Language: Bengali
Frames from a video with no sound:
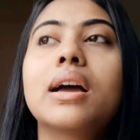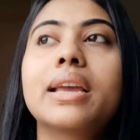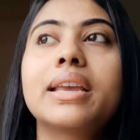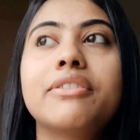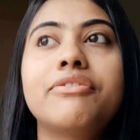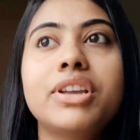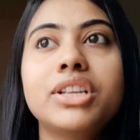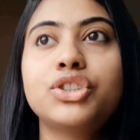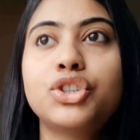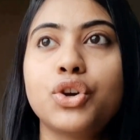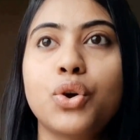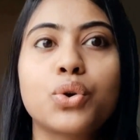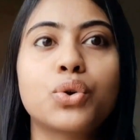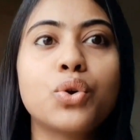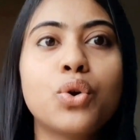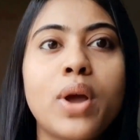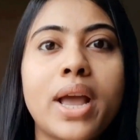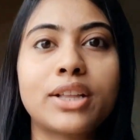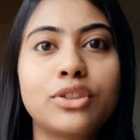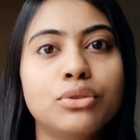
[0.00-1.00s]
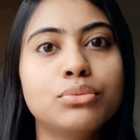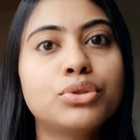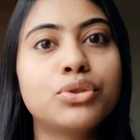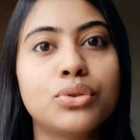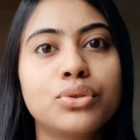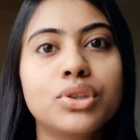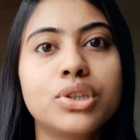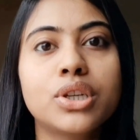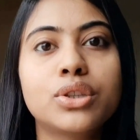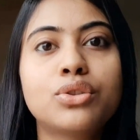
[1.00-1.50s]
ইভেন ছোট একদম
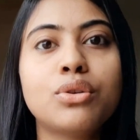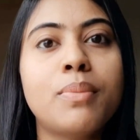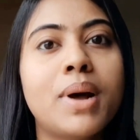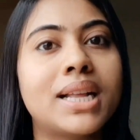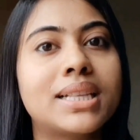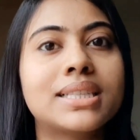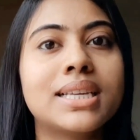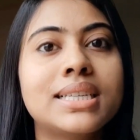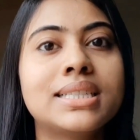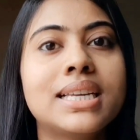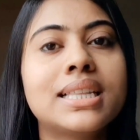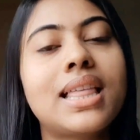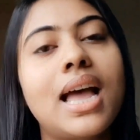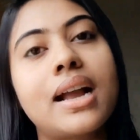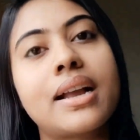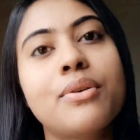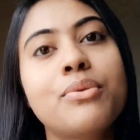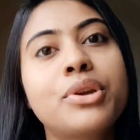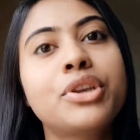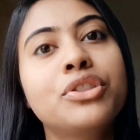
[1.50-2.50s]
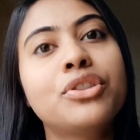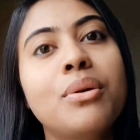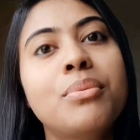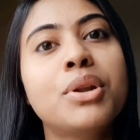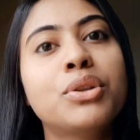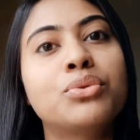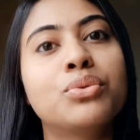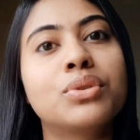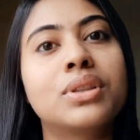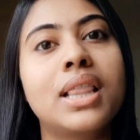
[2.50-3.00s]
সদ্যজাত বাচ্চা যে তাকেও কিন্তু
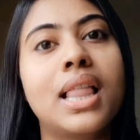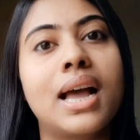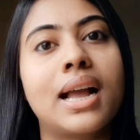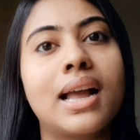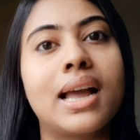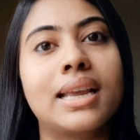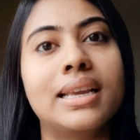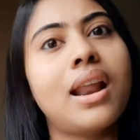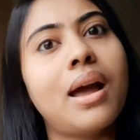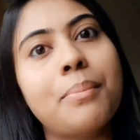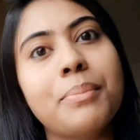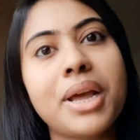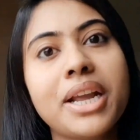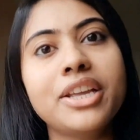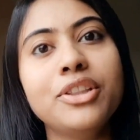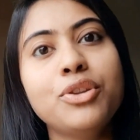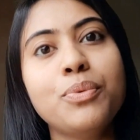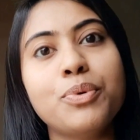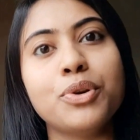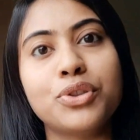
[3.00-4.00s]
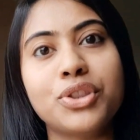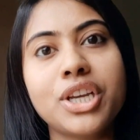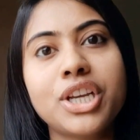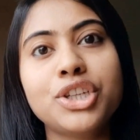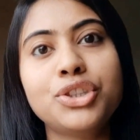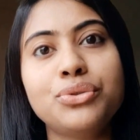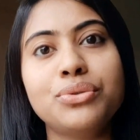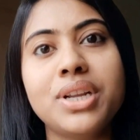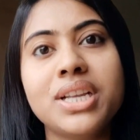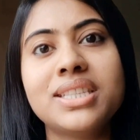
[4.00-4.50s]
আমরা দুধ লাগাই আমরা কিন্তু
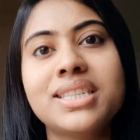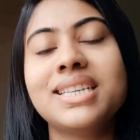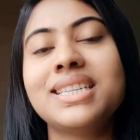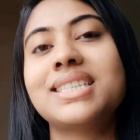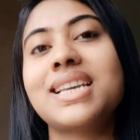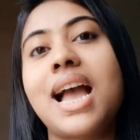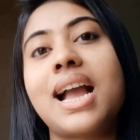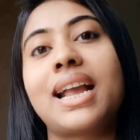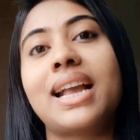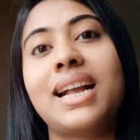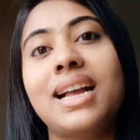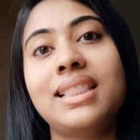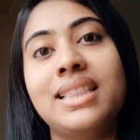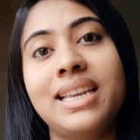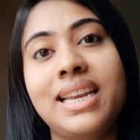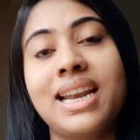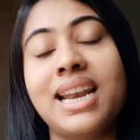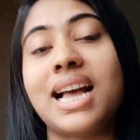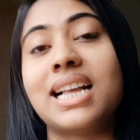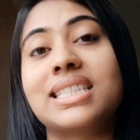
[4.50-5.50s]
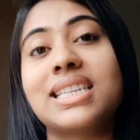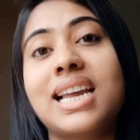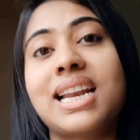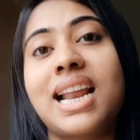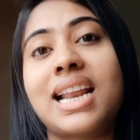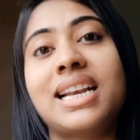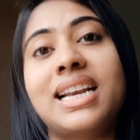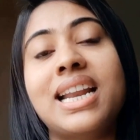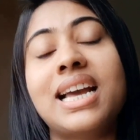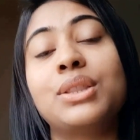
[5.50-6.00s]
প্রত্যেকে শুনেছি যে আগেকার দিনে রাজা
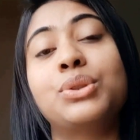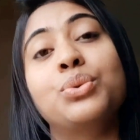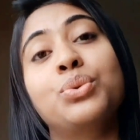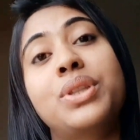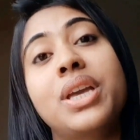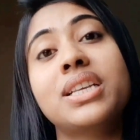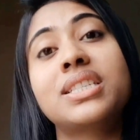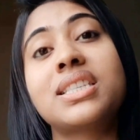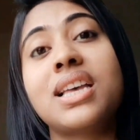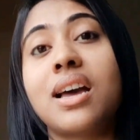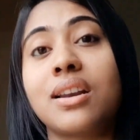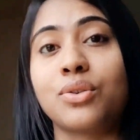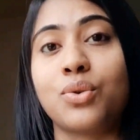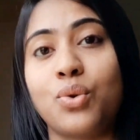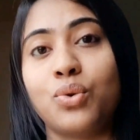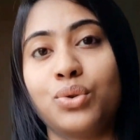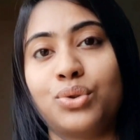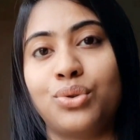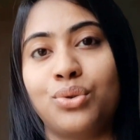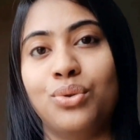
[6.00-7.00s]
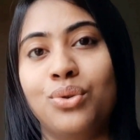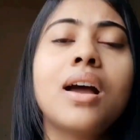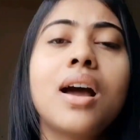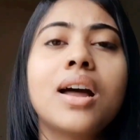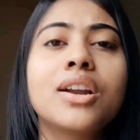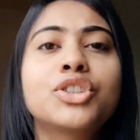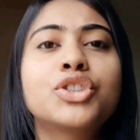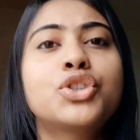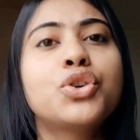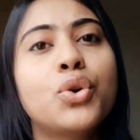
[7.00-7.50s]
রানীরা দুধে স্নান করতো
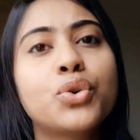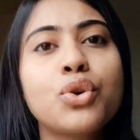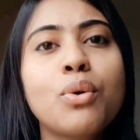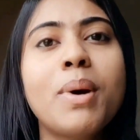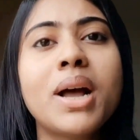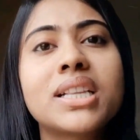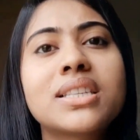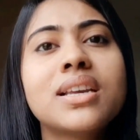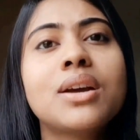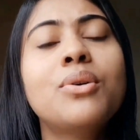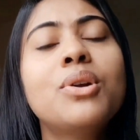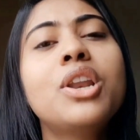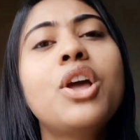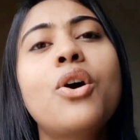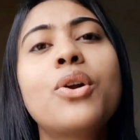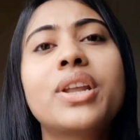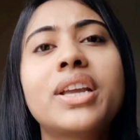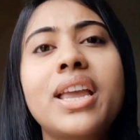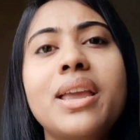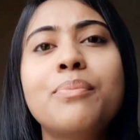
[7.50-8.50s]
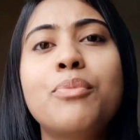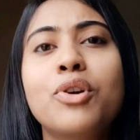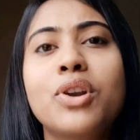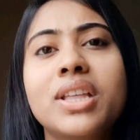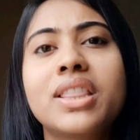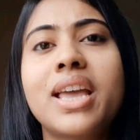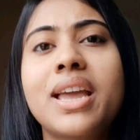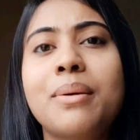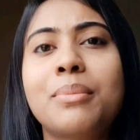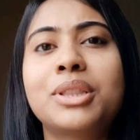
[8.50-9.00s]
আর ছোট বাচ্চা হলে অনেকেই
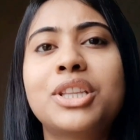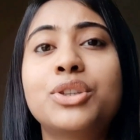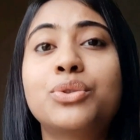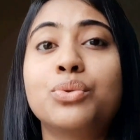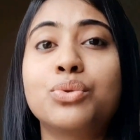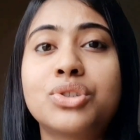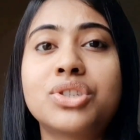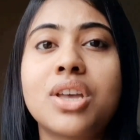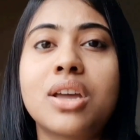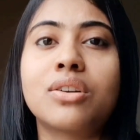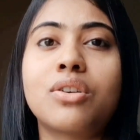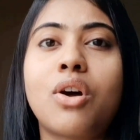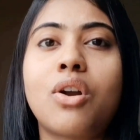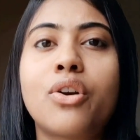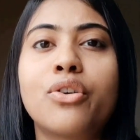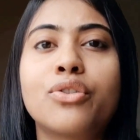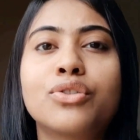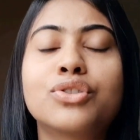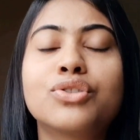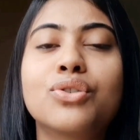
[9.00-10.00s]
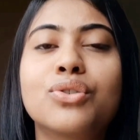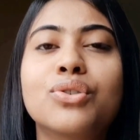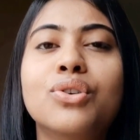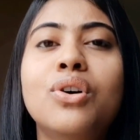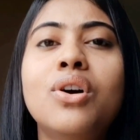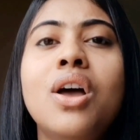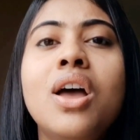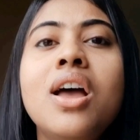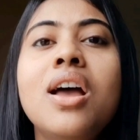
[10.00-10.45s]
বলে দেয় আমাদের দুধ স্নান করানোর জন্য